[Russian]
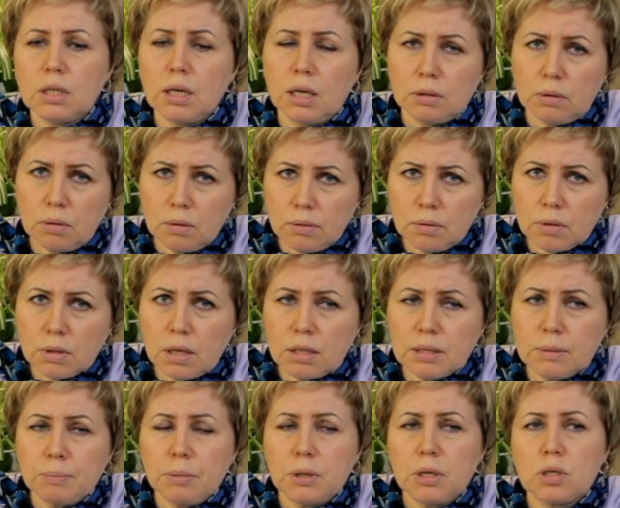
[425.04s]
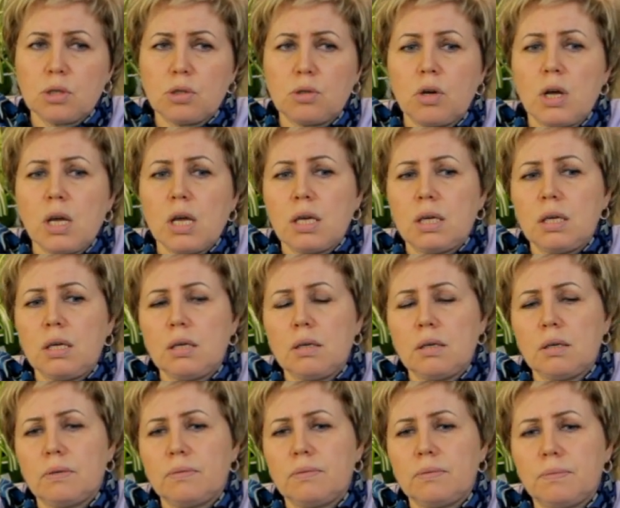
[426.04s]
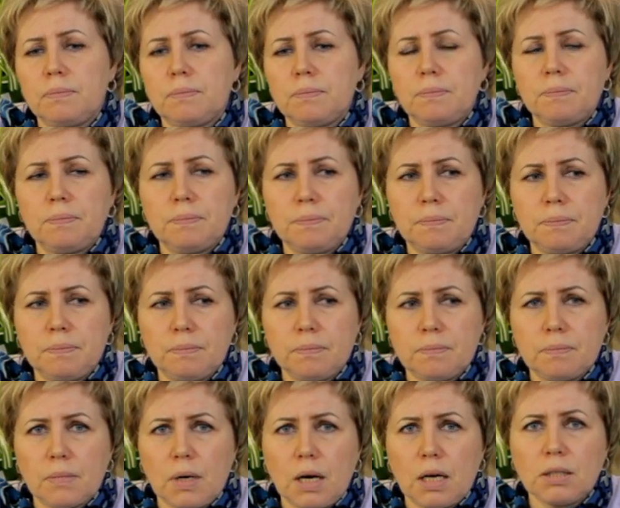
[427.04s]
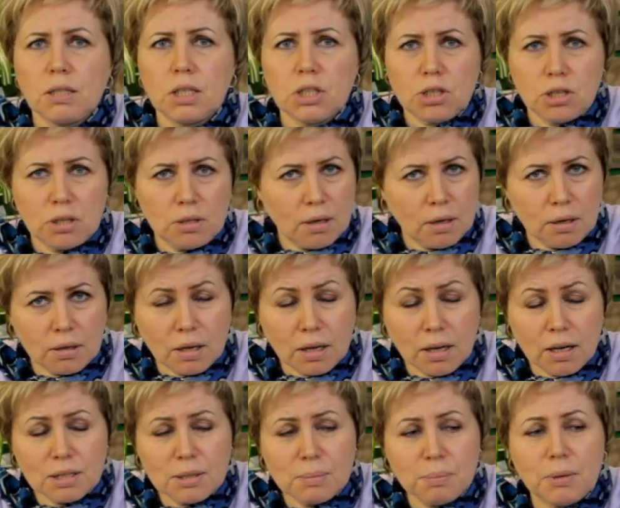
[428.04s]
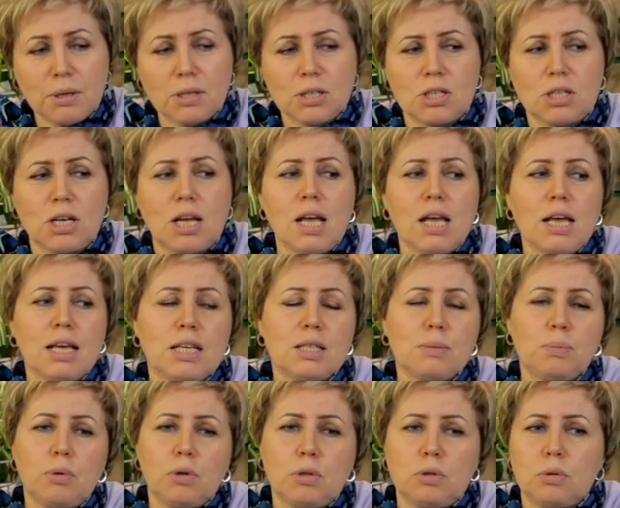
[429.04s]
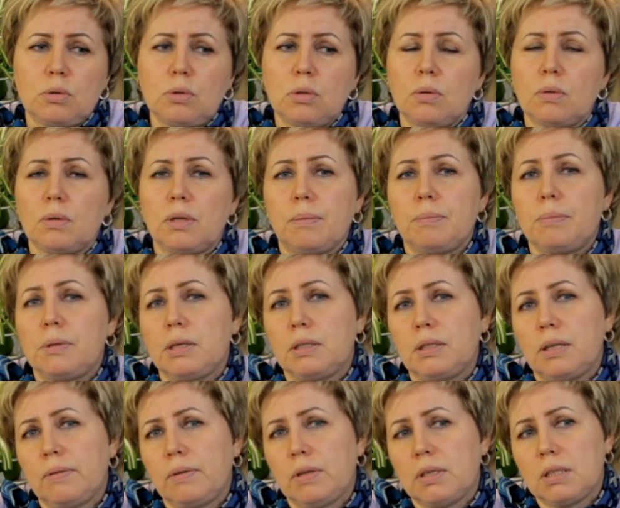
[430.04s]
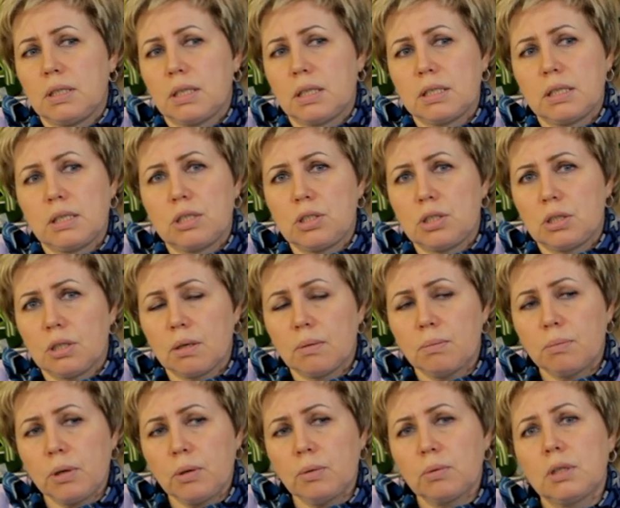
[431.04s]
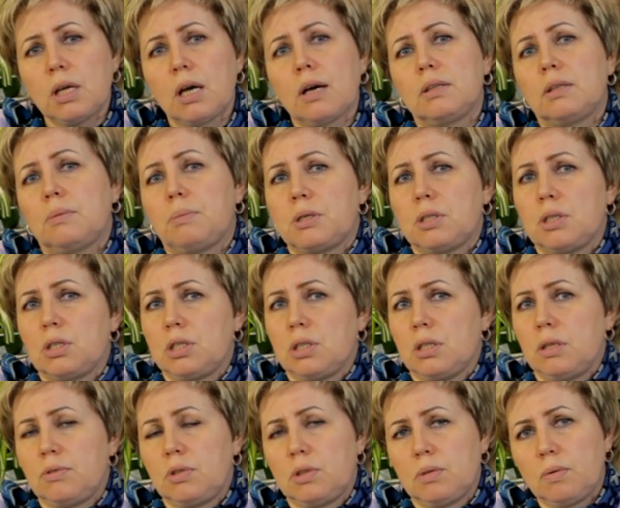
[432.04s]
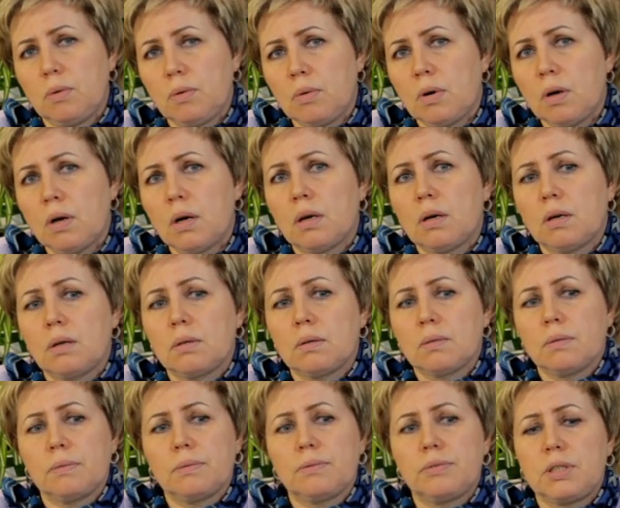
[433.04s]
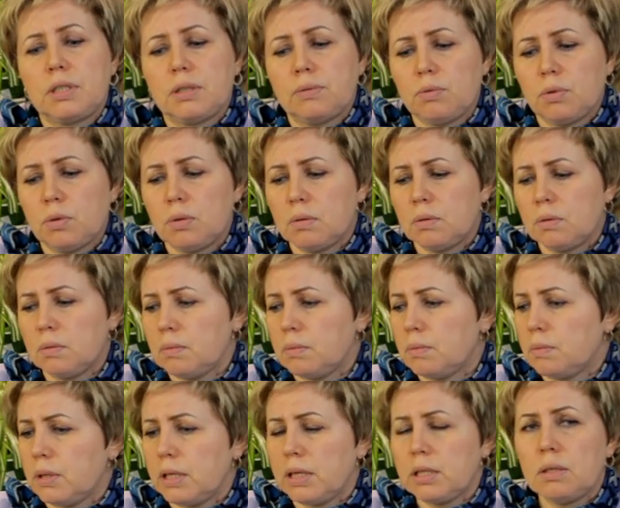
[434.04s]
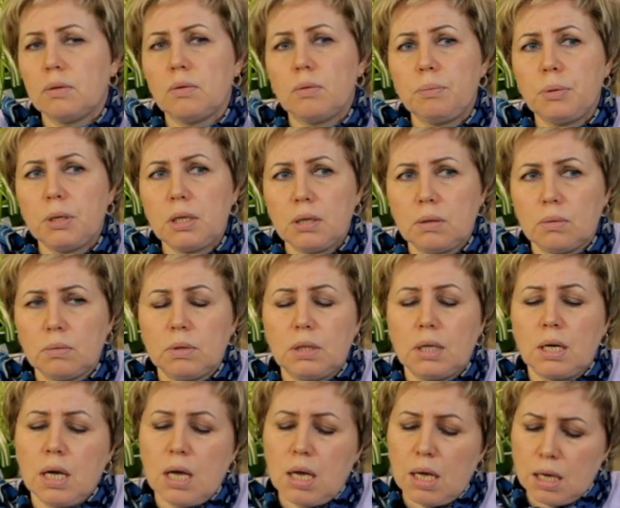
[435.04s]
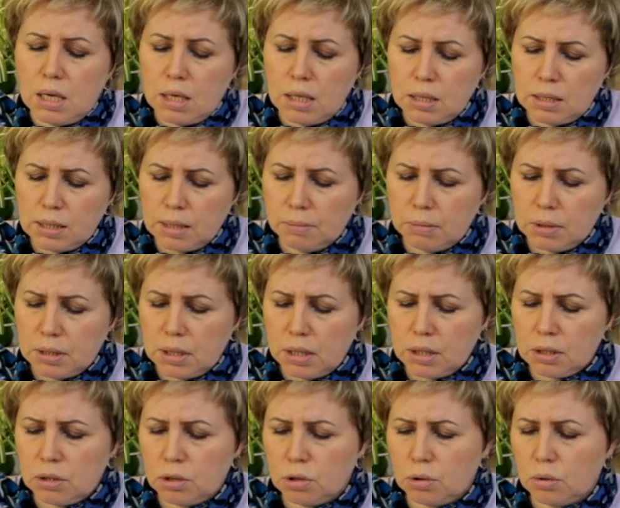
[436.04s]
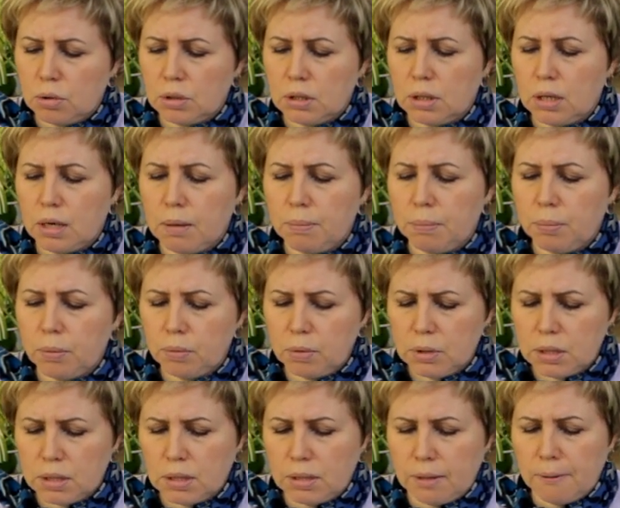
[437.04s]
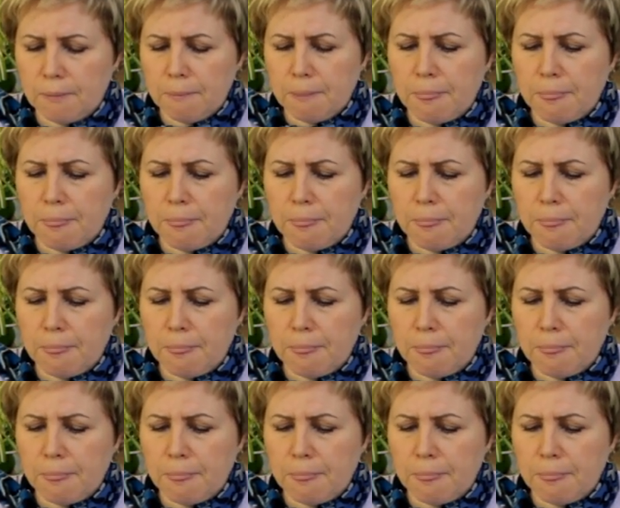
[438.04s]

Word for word: и готовит как спаржу, и отношение к ней как спаржи, использует ее для приготовления различных блюд на протяжении всего, э, всего летнего периода. И самое интересное, что эта капуста